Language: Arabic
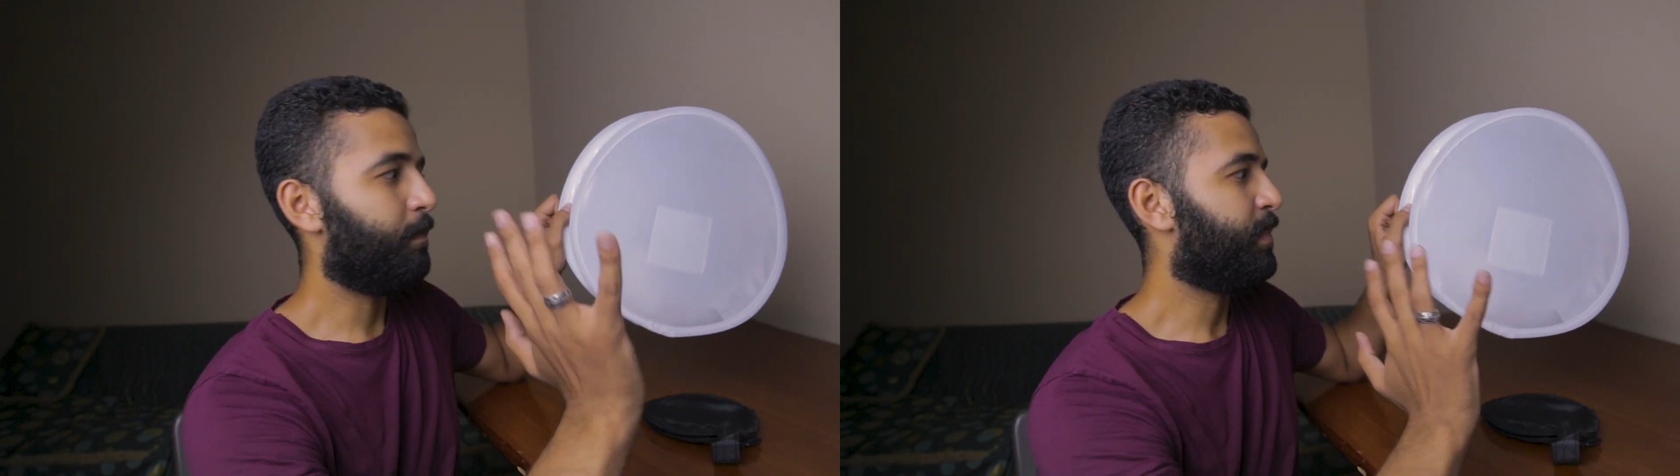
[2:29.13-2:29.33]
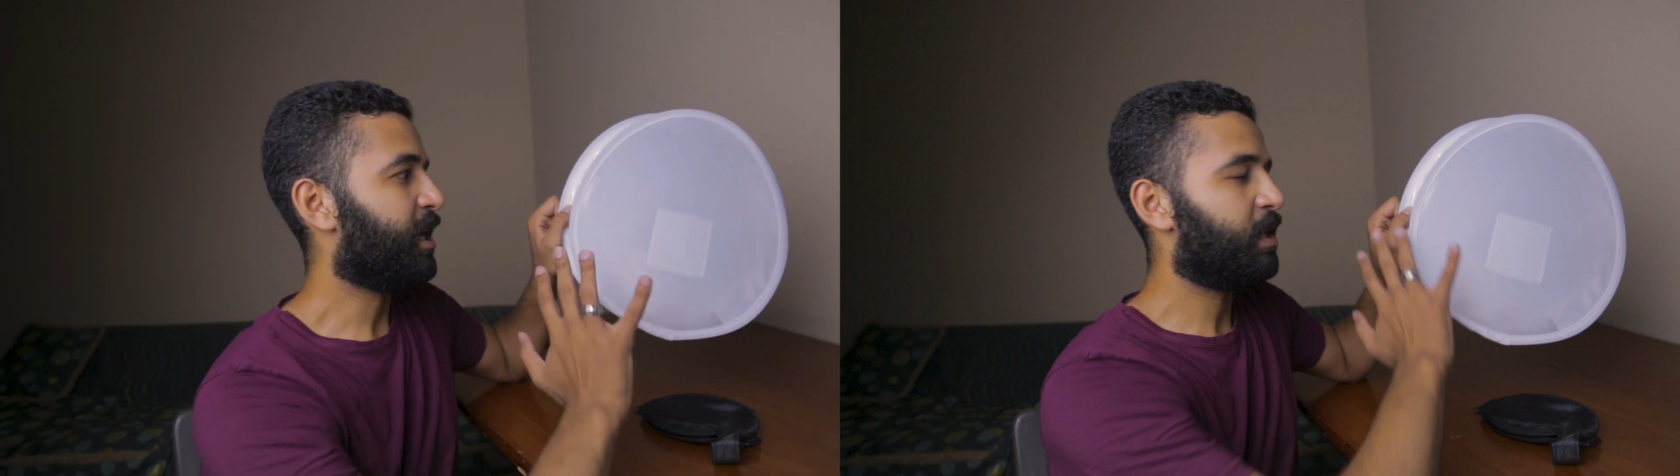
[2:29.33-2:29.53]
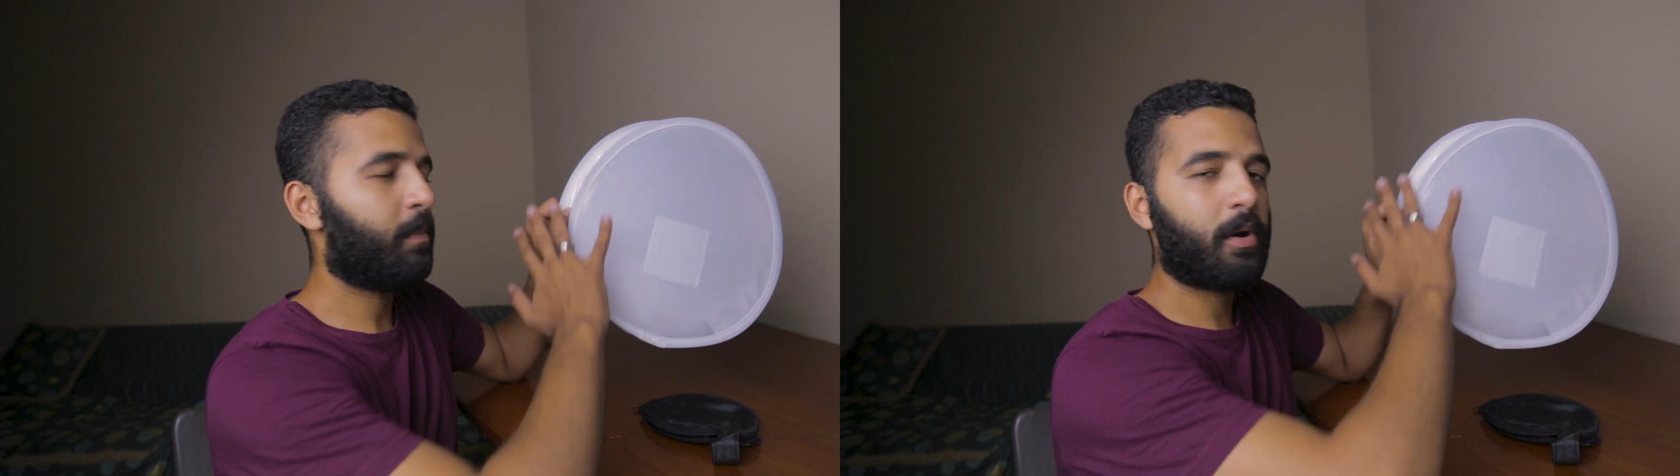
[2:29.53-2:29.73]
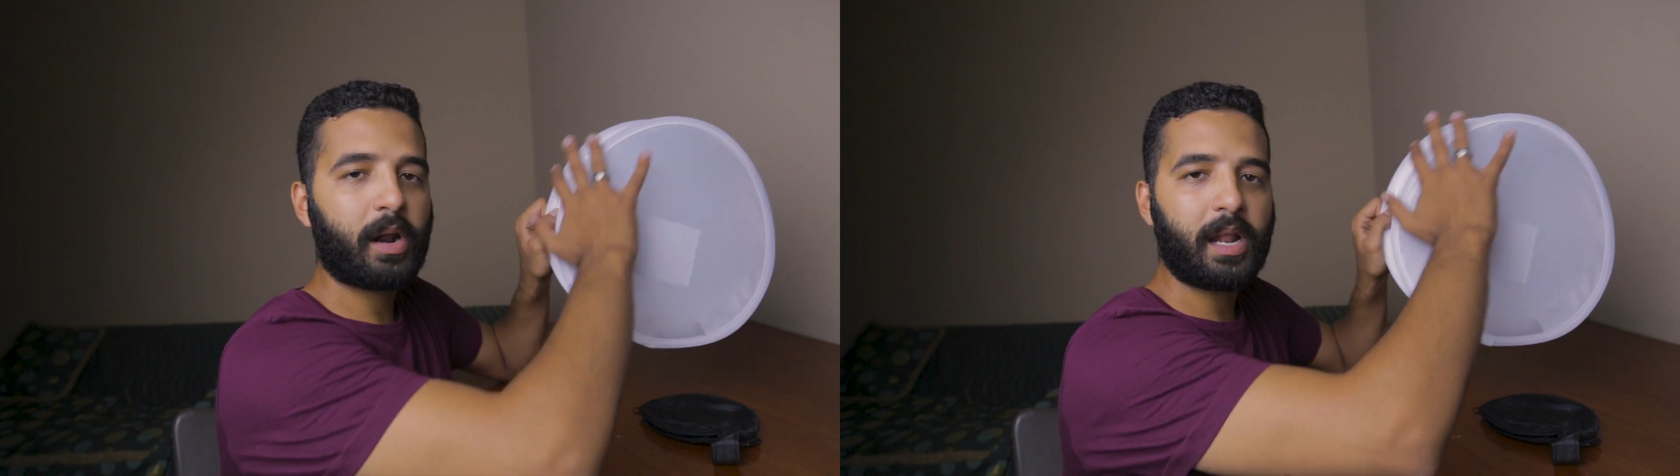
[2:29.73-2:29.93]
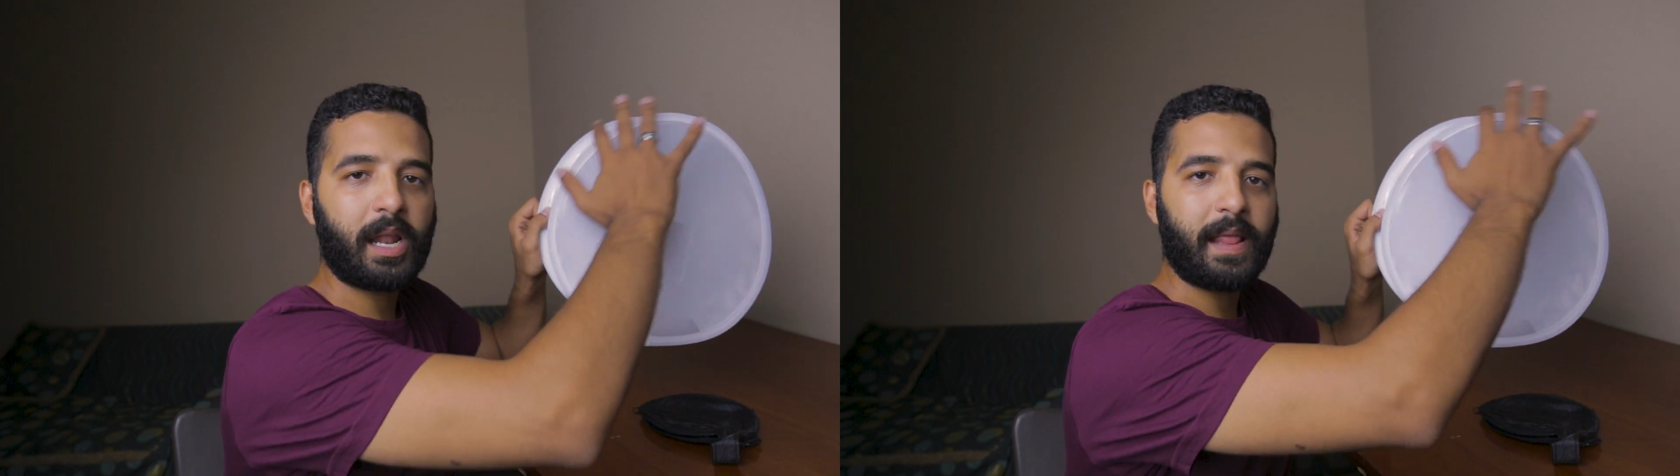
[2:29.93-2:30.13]

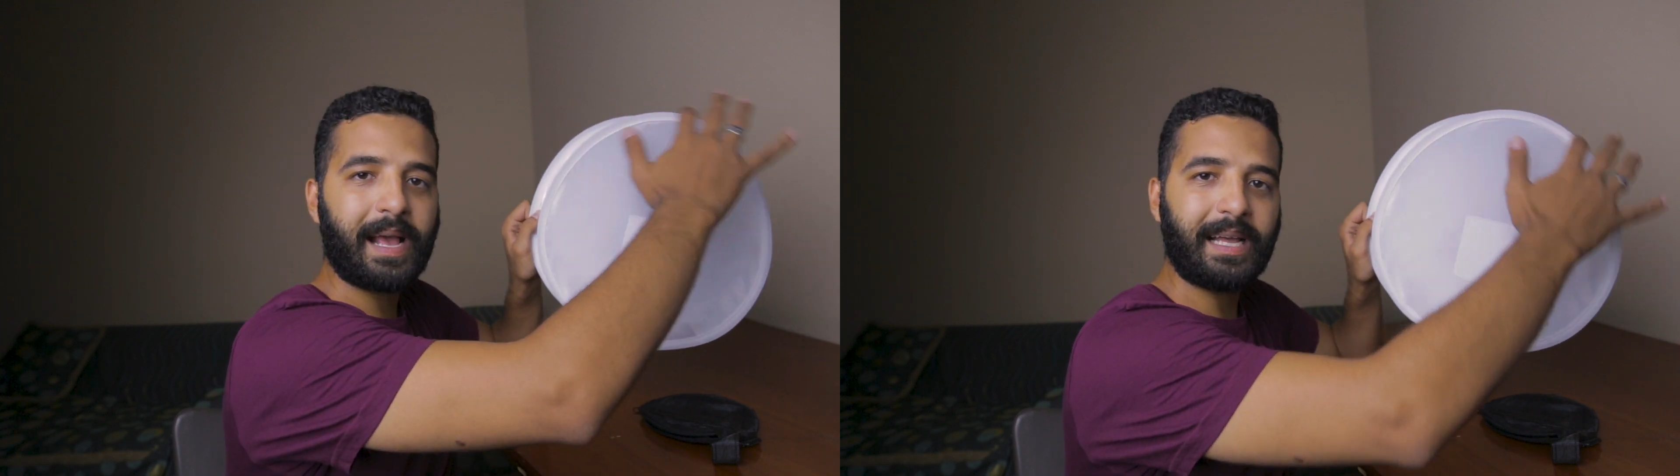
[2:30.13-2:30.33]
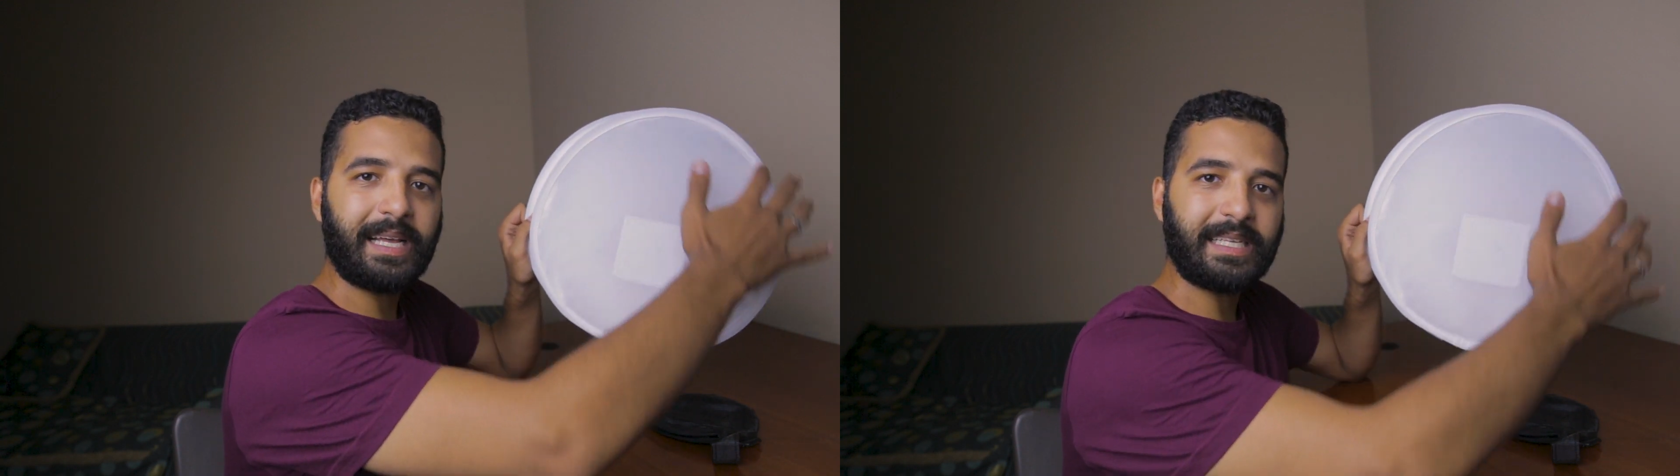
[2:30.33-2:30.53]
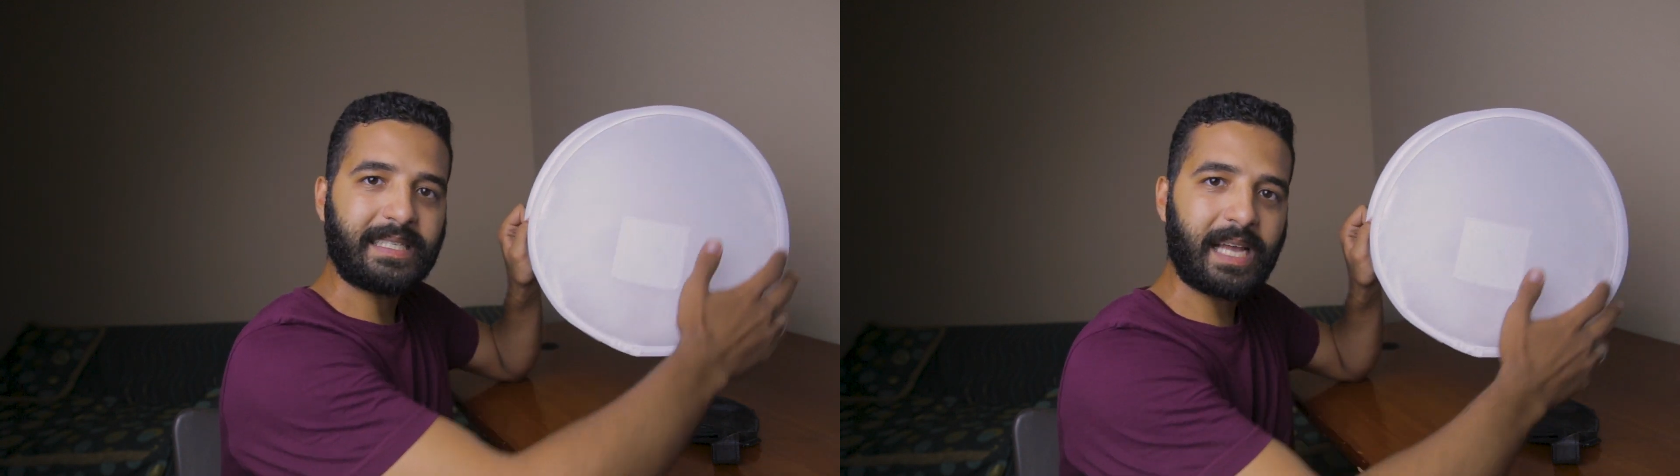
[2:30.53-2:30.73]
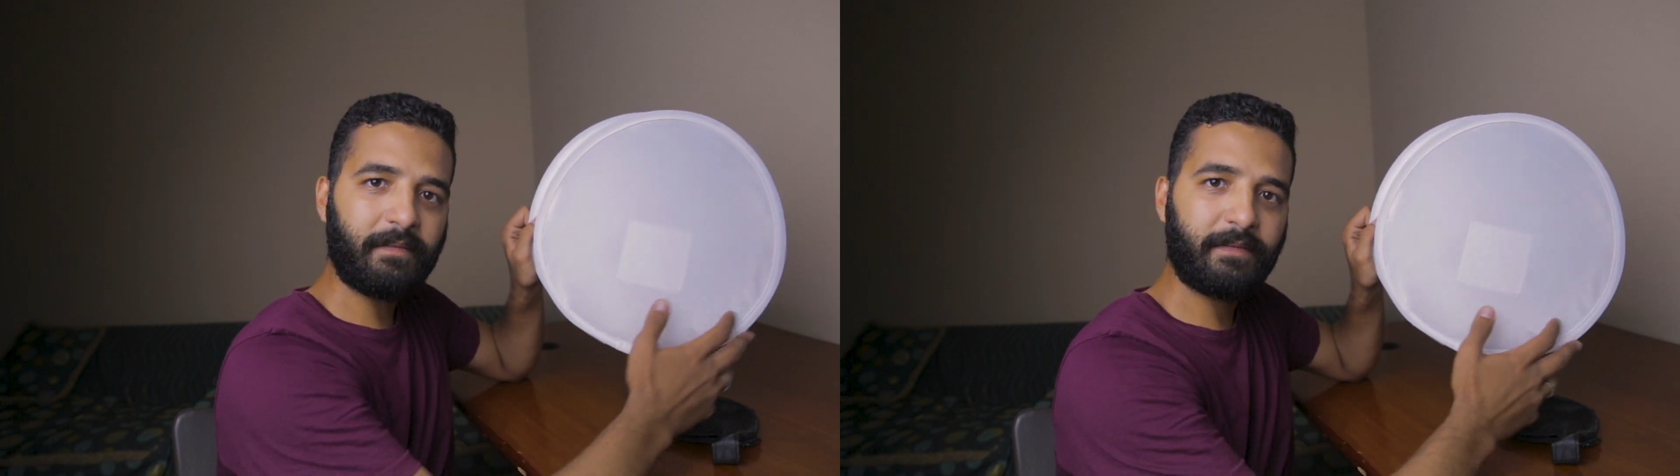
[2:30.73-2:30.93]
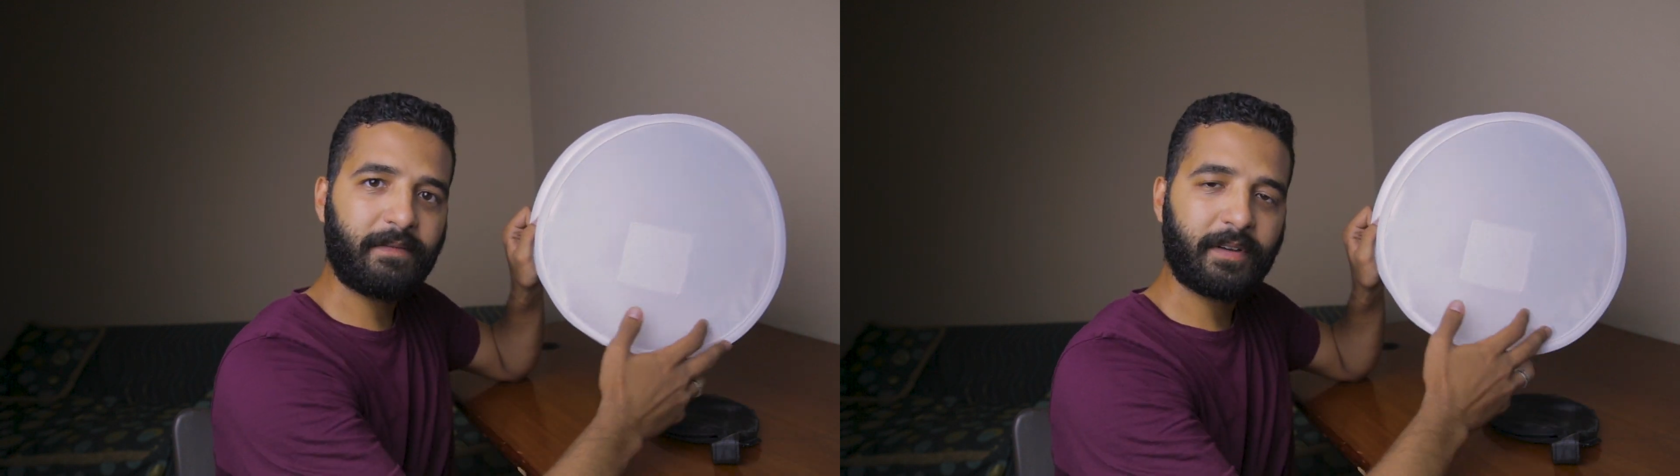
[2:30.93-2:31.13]
باعتبارا ان ده
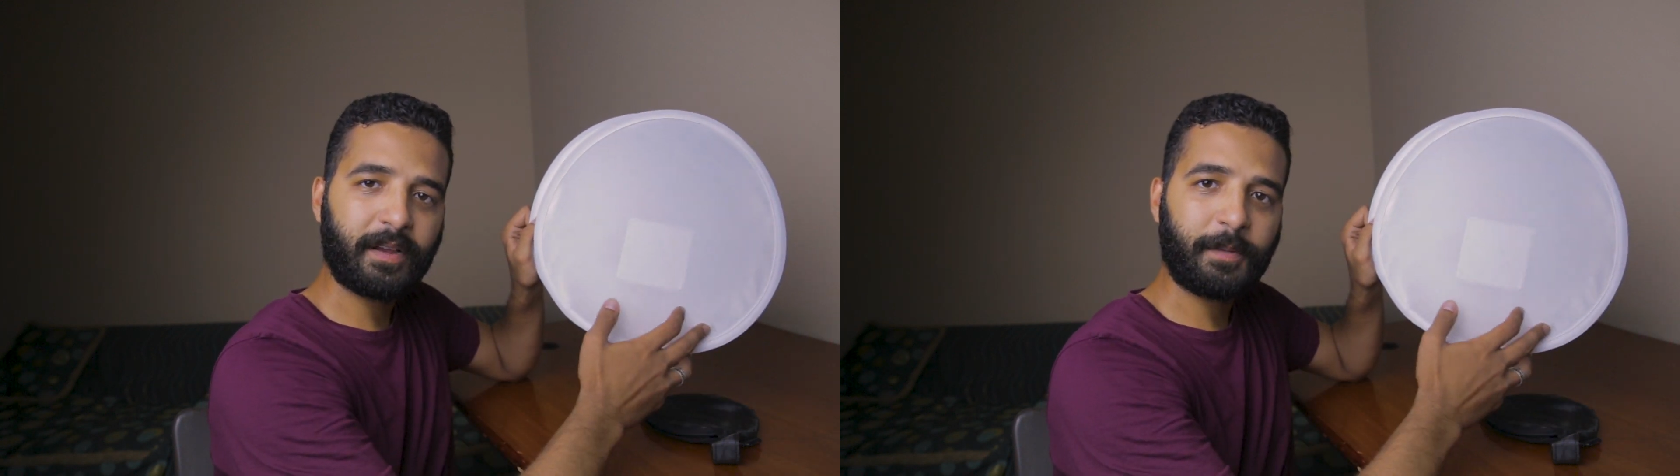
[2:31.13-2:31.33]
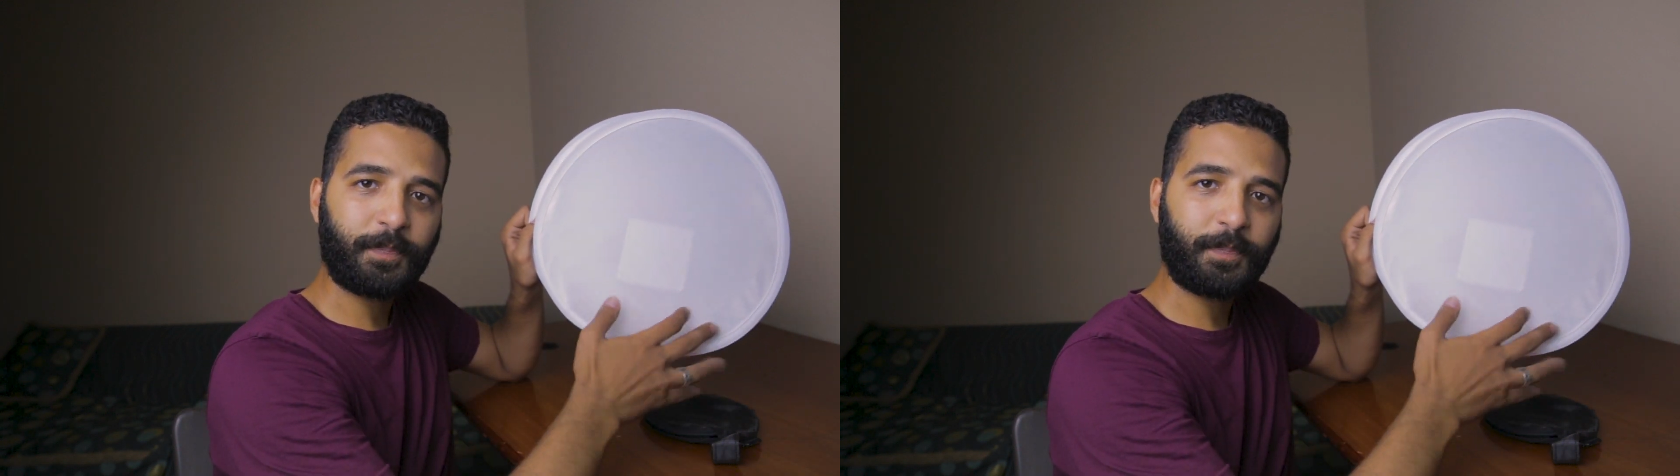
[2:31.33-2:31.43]
السقف